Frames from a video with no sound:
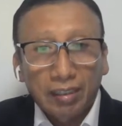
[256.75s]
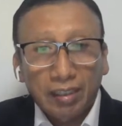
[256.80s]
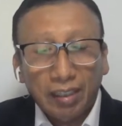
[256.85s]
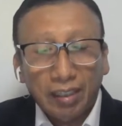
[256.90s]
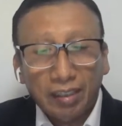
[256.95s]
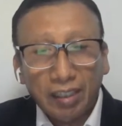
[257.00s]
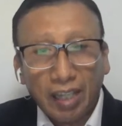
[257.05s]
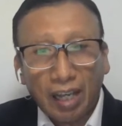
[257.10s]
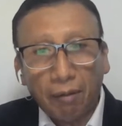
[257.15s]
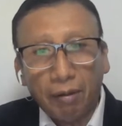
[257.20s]

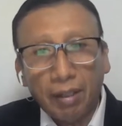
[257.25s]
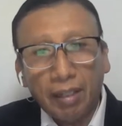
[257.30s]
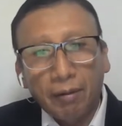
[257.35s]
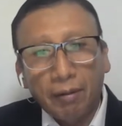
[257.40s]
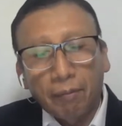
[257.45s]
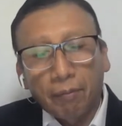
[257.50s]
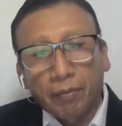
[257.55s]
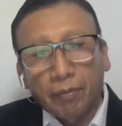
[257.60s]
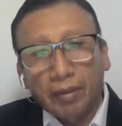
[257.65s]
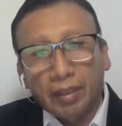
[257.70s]
Se
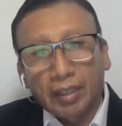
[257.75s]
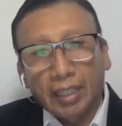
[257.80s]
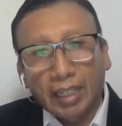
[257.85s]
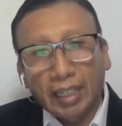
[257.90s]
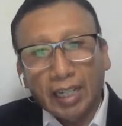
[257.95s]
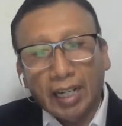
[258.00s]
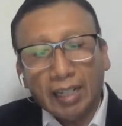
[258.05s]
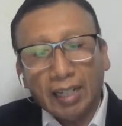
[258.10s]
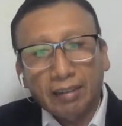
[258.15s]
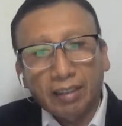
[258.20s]
sabe
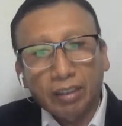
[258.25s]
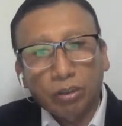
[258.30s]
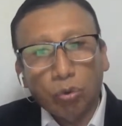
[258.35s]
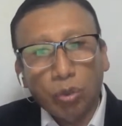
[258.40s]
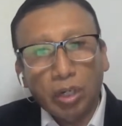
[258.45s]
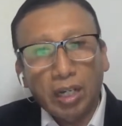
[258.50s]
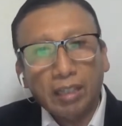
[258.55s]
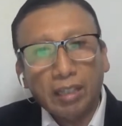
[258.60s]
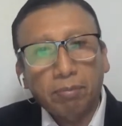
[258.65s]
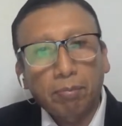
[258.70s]
de que las
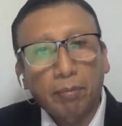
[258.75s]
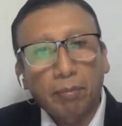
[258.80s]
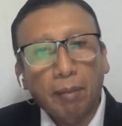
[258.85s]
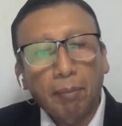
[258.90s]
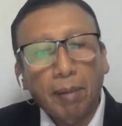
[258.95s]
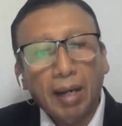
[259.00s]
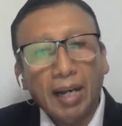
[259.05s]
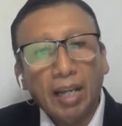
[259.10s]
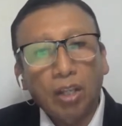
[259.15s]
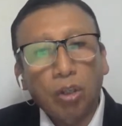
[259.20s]
escuelas
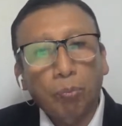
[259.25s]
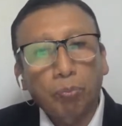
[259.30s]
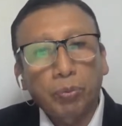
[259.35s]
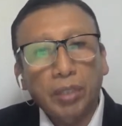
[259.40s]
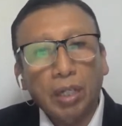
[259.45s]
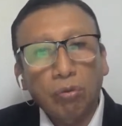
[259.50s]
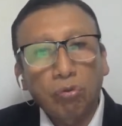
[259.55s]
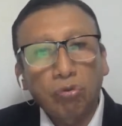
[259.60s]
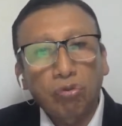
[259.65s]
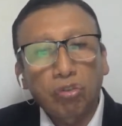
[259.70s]
van a
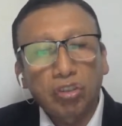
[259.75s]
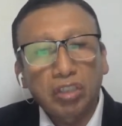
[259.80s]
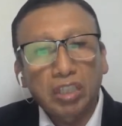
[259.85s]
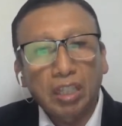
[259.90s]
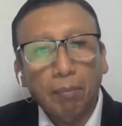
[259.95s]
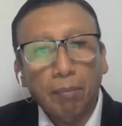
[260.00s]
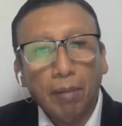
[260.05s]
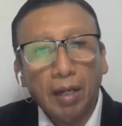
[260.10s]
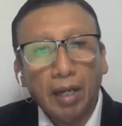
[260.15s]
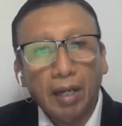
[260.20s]
adoptar un
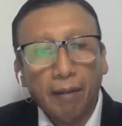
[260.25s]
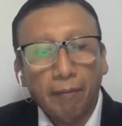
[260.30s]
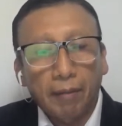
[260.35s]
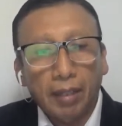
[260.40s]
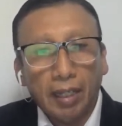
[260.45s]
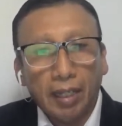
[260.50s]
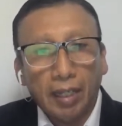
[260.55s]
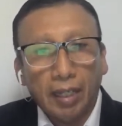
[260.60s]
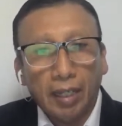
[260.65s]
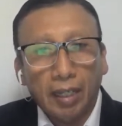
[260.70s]
sistema
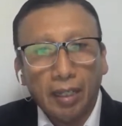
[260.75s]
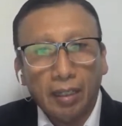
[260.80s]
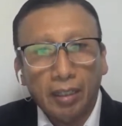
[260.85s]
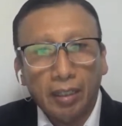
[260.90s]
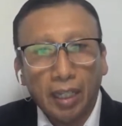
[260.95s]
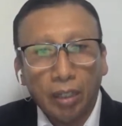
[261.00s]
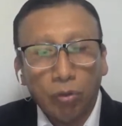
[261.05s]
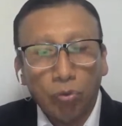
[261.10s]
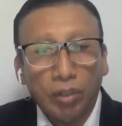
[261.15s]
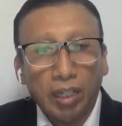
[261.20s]
de,
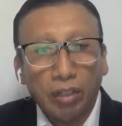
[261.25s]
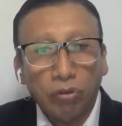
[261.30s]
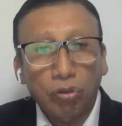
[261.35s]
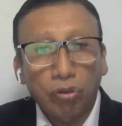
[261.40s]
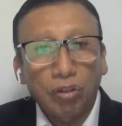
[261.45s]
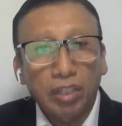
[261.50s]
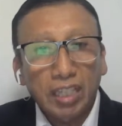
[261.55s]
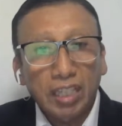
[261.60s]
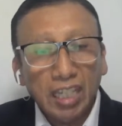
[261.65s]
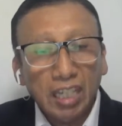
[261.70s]

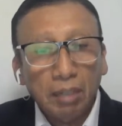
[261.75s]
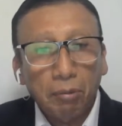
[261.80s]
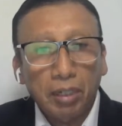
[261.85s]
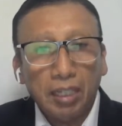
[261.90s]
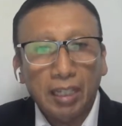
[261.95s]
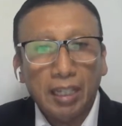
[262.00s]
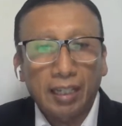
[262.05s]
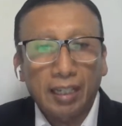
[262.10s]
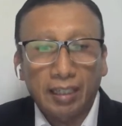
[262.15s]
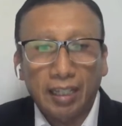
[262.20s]
educación
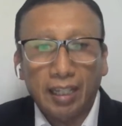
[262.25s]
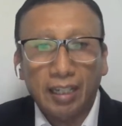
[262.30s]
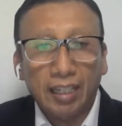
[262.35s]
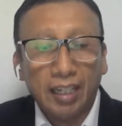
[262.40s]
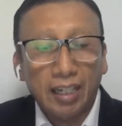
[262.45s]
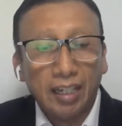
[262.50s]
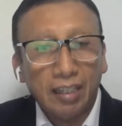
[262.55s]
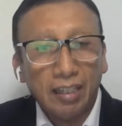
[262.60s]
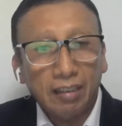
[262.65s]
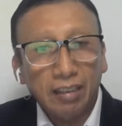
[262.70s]
híbrida.
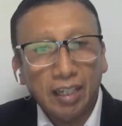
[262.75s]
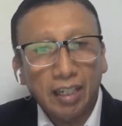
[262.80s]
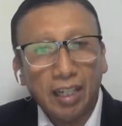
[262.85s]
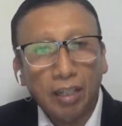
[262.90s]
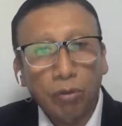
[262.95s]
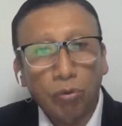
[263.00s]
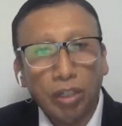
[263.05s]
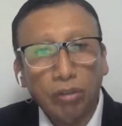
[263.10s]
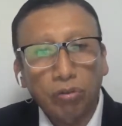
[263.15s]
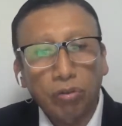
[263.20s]
¿Qué quiere
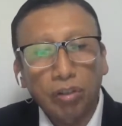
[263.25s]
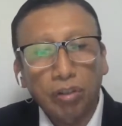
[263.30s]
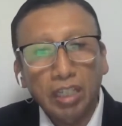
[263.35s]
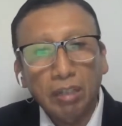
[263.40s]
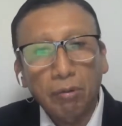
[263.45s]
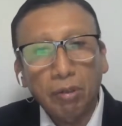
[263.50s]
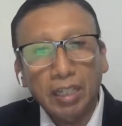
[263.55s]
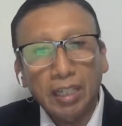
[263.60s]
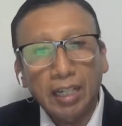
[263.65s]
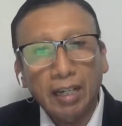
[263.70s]
decir
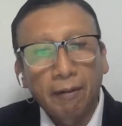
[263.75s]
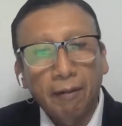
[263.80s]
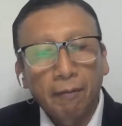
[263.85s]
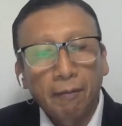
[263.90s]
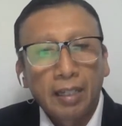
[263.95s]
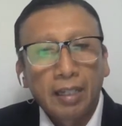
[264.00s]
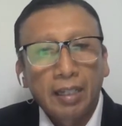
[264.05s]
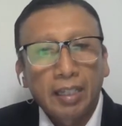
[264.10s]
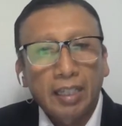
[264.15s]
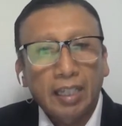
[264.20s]
educación híbrida?
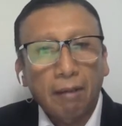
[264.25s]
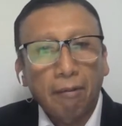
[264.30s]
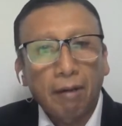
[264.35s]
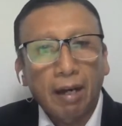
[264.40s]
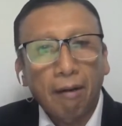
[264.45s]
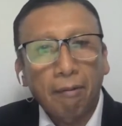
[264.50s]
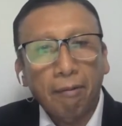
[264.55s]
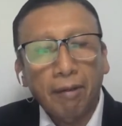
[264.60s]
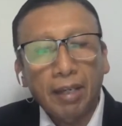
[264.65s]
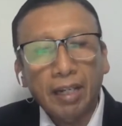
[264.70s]
Que
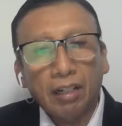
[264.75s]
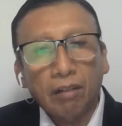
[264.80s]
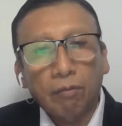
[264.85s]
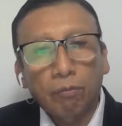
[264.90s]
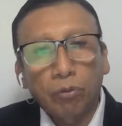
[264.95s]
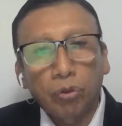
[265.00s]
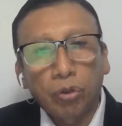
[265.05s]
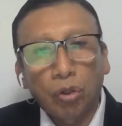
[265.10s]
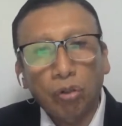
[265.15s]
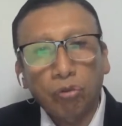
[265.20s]
va a
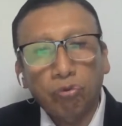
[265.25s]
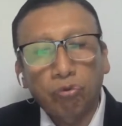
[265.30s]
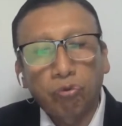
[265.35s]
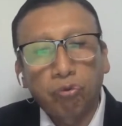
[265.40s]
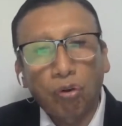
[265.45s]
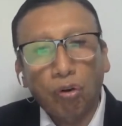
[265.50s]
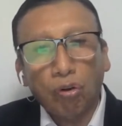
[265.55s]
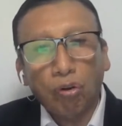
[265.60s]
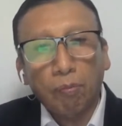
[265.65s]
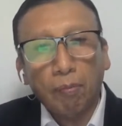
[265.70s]
haber
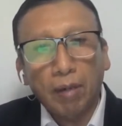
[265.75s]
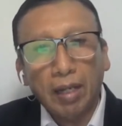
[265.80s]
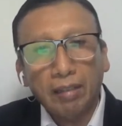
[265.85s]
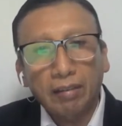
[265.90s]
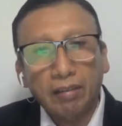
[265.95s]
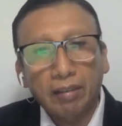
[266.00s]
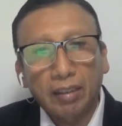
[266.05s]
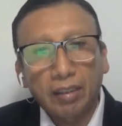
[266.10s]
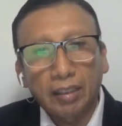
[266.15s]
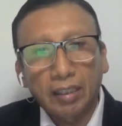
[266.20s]
dos
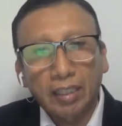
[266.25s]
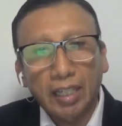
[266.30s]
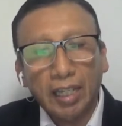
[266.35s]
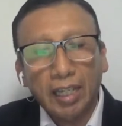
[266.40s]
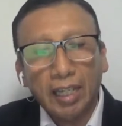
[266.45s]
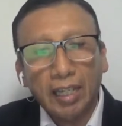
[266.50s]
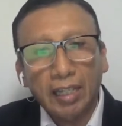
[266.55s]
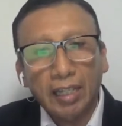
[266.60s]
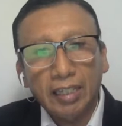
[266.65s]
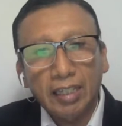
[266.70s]
formas
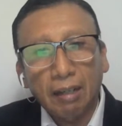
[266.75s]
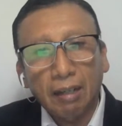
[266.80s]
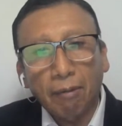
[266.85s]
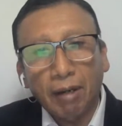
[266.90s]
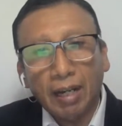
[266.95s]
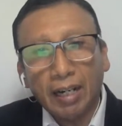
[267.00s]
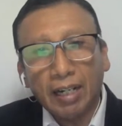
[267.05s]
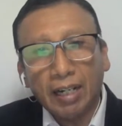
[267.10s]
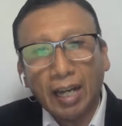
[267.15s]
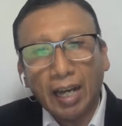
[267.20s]
de
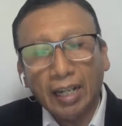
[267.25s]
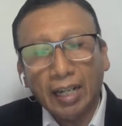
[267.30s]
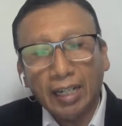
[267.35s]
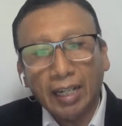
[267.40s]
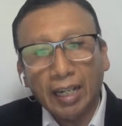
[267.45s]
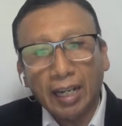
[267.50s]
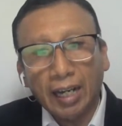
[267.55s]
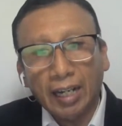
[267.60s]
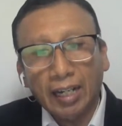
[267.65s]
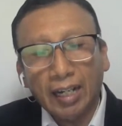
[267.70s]
llevar
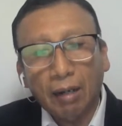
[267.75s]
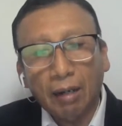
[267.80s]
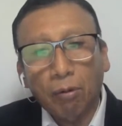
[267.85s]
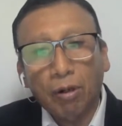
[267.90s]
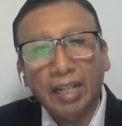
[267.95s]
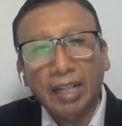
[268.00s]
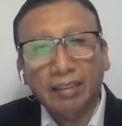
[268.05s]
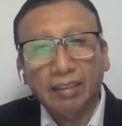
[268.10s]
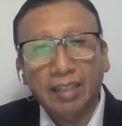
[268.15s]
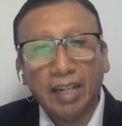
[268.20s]
a,
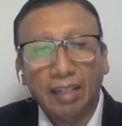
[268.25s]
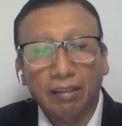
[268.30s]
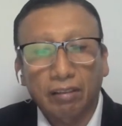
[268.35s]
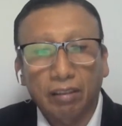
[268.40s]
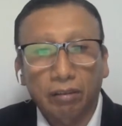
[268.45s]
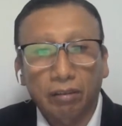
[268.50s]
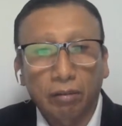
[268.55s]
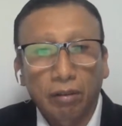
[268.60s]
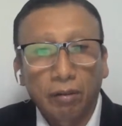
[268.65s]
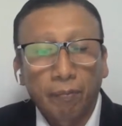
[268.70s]
cabo las
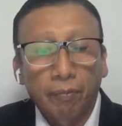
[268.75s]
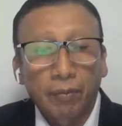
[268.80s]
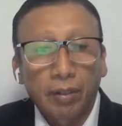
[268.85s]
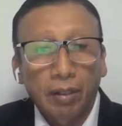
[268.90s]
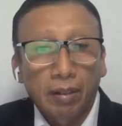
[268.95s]
clases.